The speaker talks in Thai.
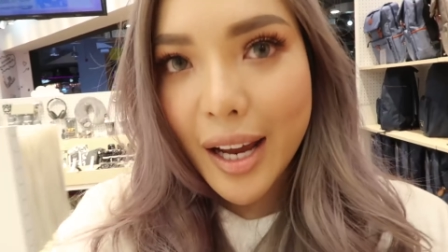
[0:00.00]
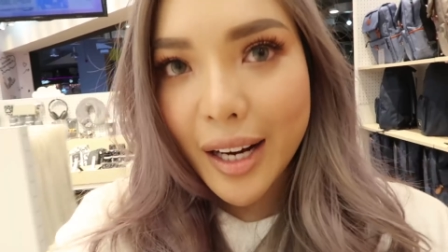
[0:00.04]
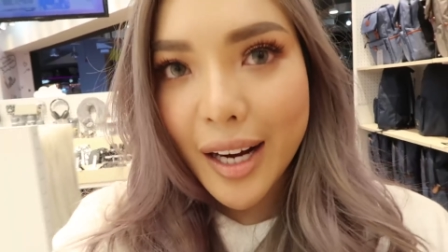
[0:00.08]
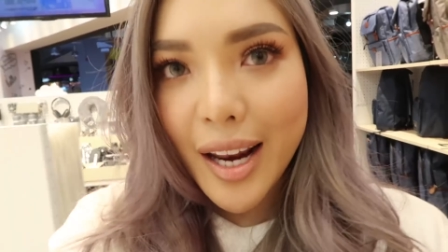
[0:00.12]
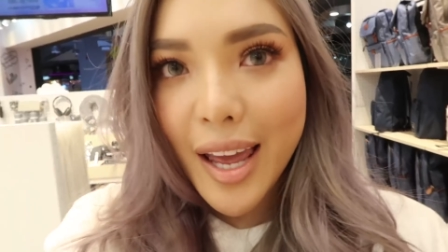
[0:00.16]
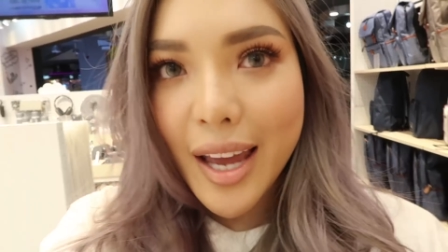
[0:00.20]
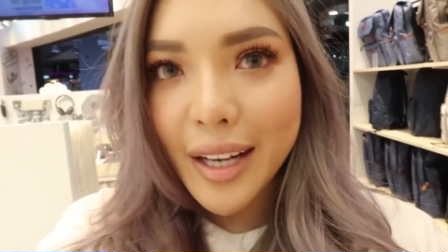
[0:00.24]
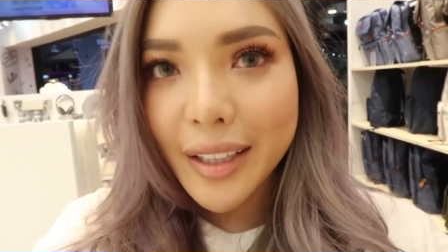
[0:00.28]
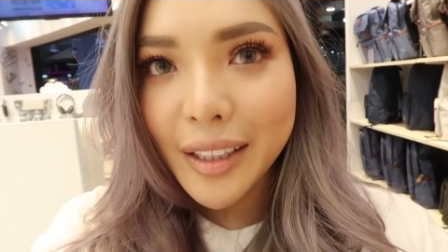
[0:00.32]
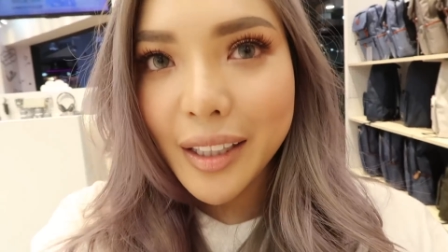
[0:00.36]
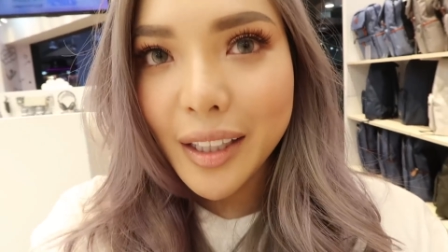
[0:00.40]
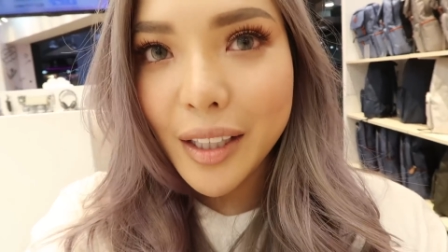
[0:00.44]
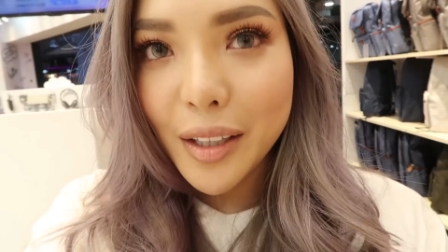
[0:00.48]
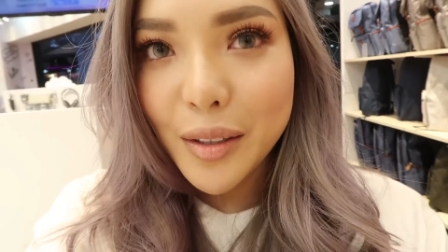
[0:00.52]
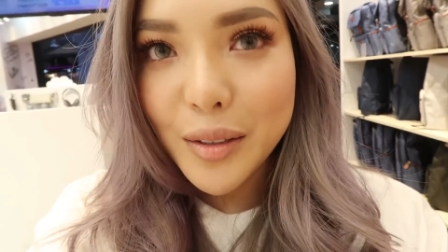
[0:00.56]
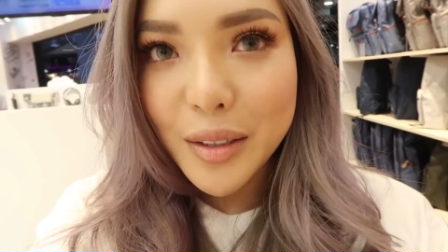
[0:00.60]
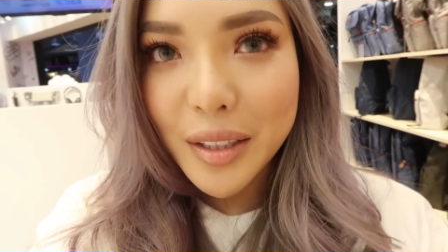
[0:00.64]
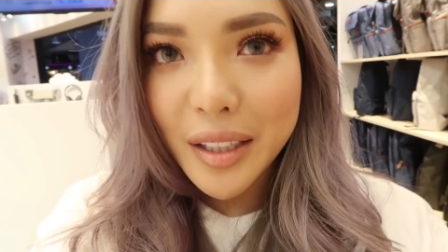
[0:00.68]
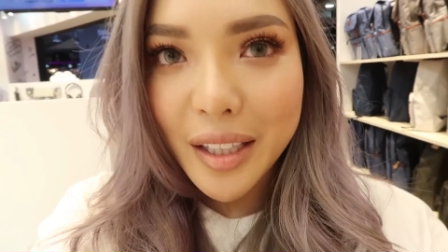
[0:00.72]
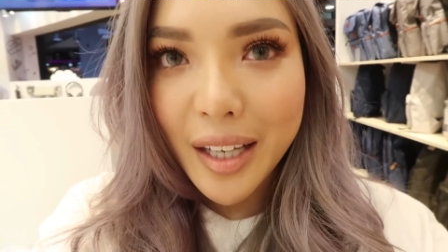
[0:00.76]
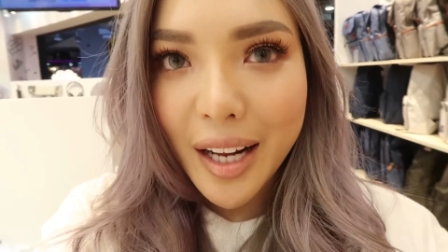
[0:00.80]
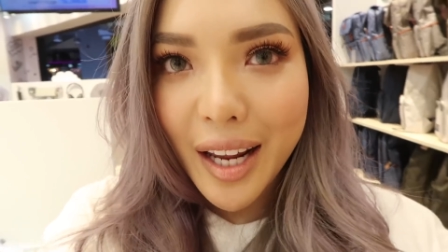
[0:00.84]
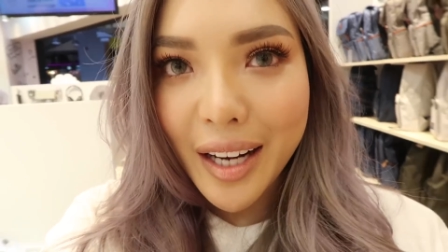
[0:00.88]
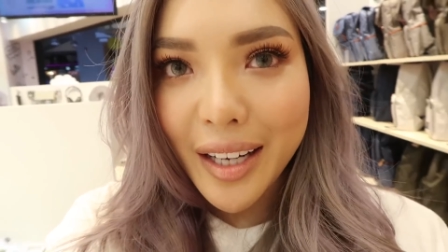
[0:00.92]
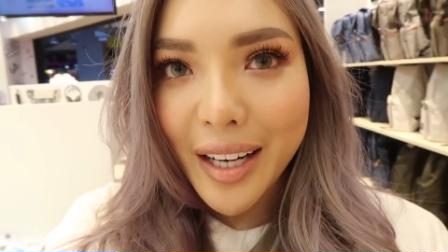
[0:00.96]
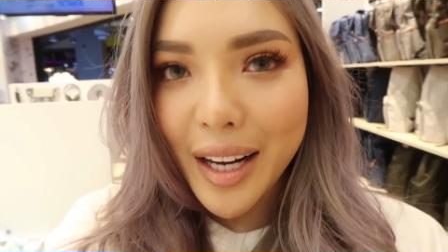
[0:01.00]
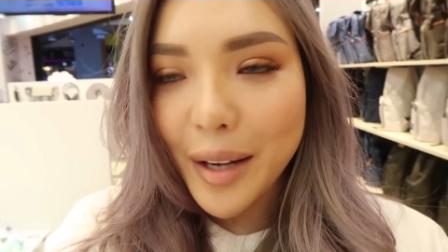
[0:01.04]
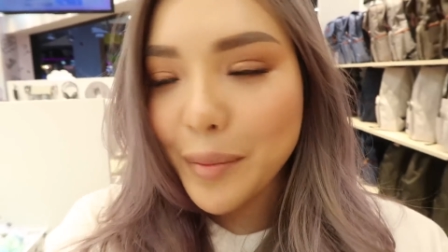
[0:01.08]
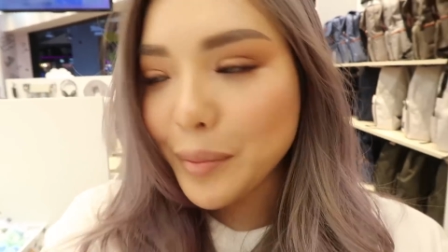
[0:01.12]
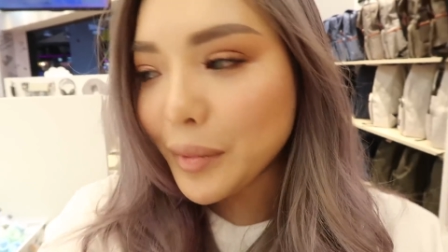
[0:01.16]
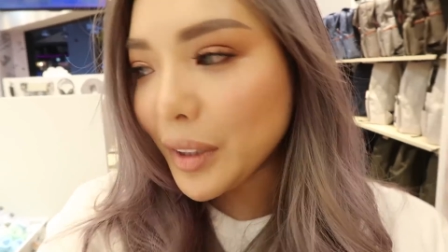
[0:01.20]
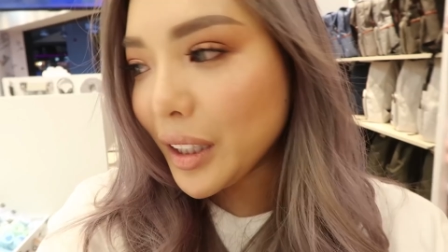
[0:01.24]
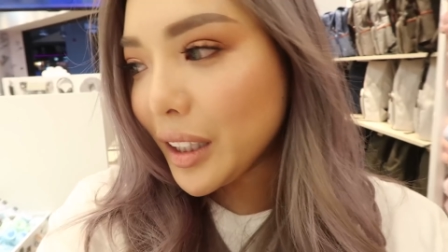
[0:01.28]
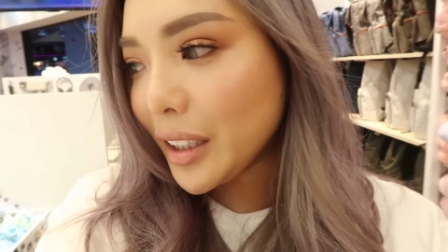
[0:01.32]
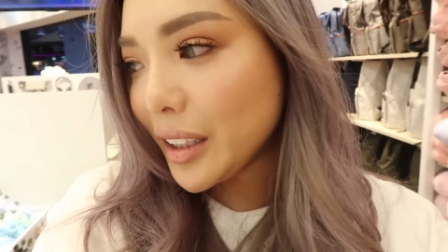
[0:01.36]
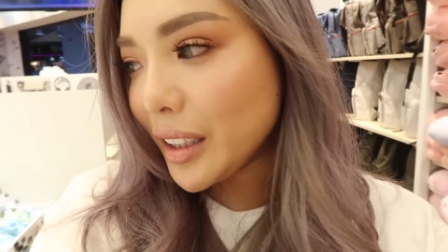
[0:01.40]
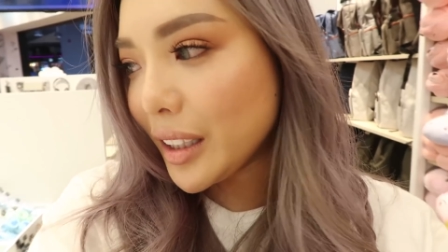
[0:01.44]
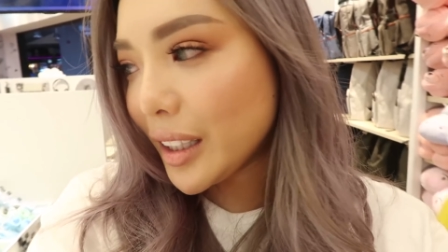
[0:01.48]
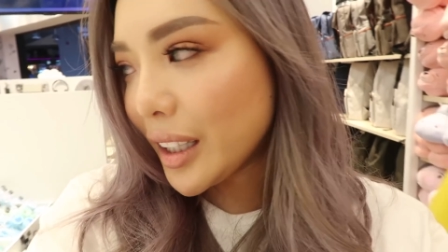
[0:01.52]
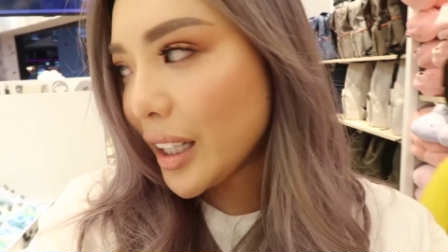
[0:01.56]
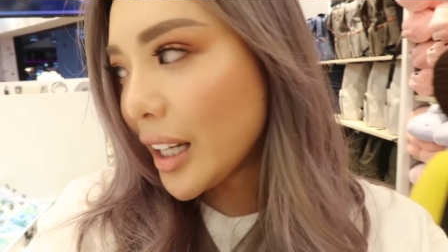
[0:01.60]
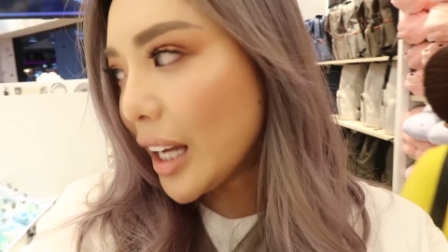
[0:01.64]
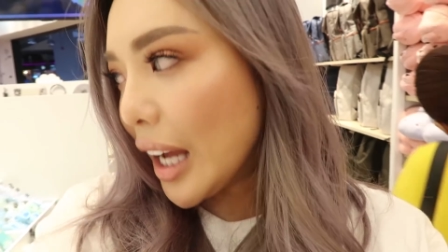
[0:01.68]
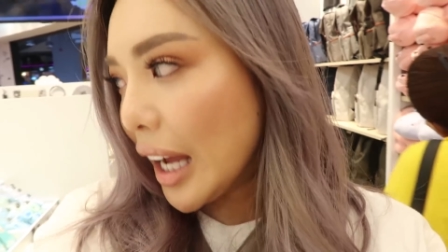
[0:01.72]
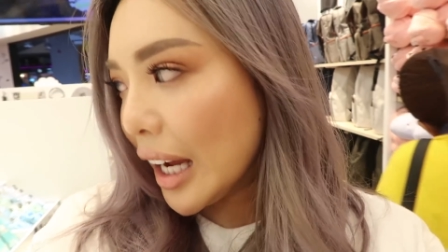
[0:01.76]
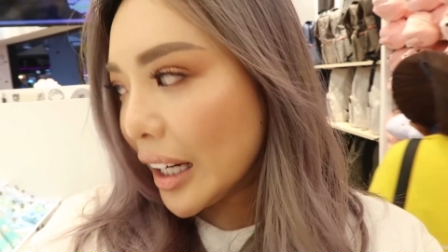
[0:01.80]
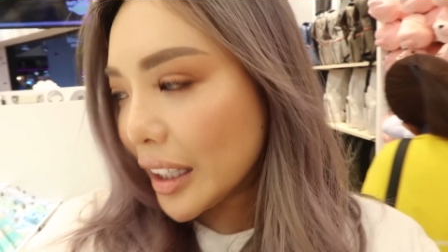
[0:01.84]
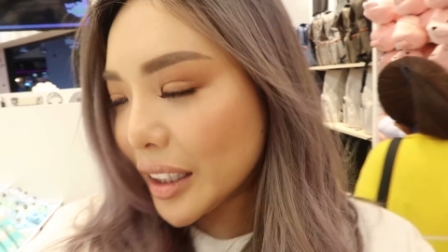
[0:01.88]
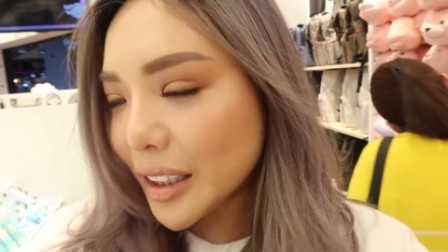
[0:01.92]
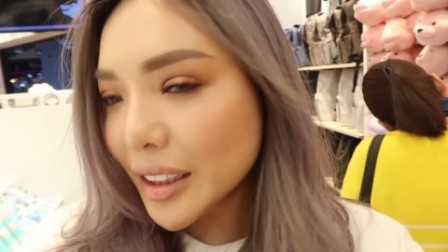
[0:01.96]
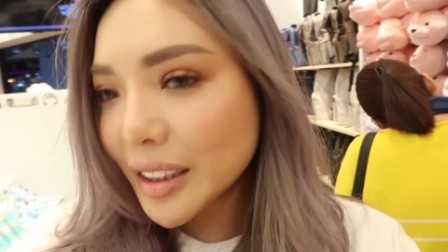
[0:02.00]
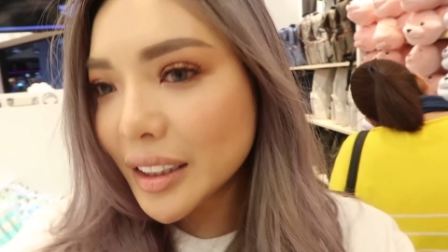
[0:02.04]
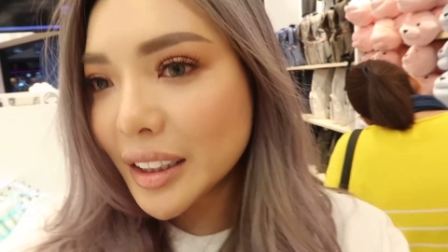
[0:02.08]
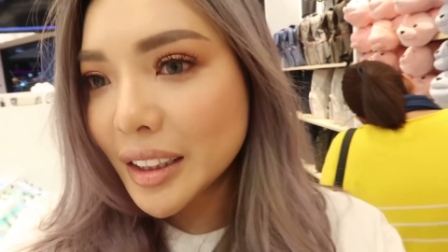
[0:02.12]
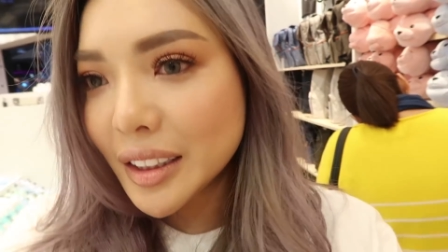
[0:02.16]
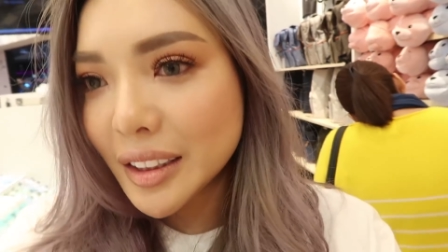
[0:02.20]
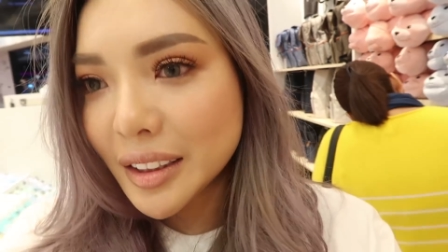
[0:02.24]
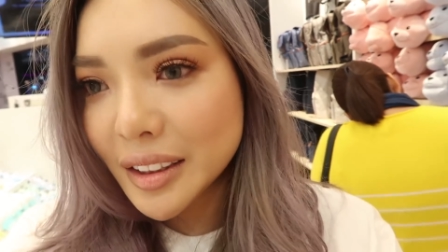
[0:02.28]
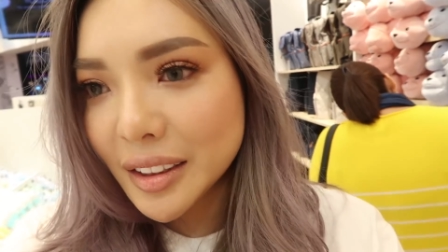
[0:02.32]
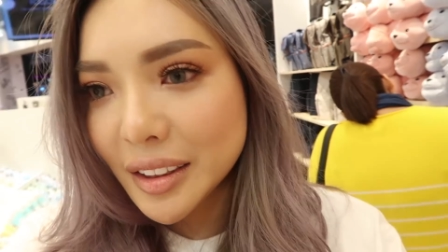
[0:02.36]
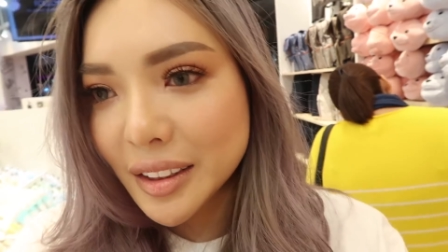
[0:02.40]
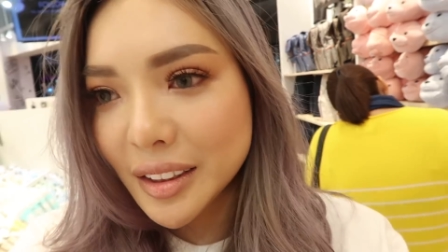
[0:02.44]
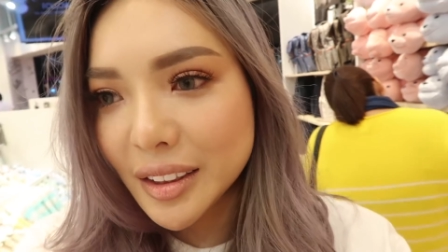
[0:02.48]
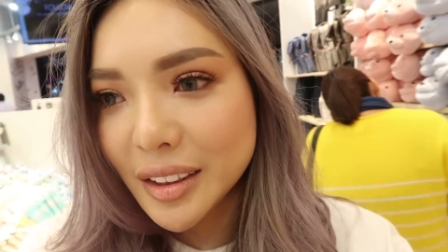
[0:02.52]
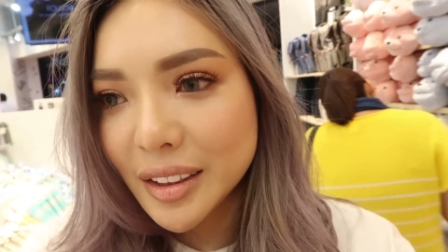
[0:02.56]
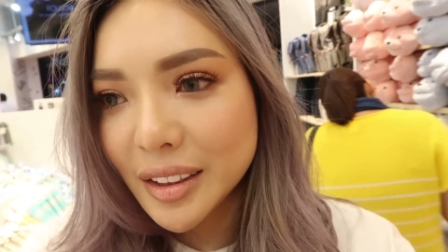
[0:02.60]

อย่างแรกที่เราจะแนะนำเลยนะคะก็คือ